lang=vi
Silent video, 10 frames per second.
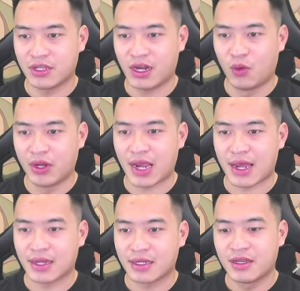Luôn nha.
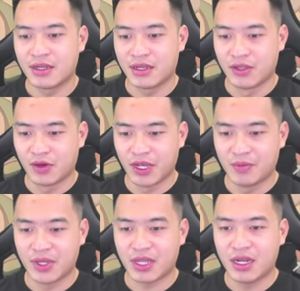Nhiều khi
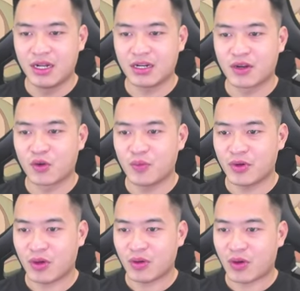mình thấy lướt group
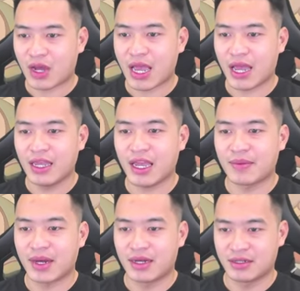nó có cái hay anh em ạ.